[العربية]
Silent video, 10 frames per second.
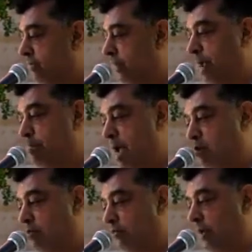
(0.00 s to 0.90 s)
فلم
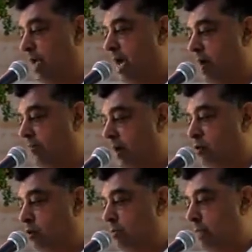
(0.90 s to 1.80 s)
يكن فيها
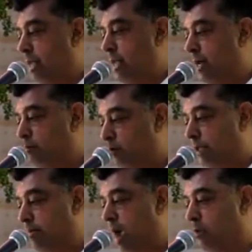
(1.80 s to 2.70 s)
فرق بين
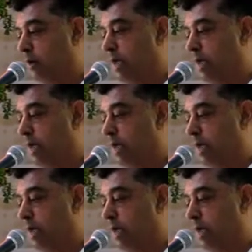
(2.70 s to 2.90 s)
المسلم أو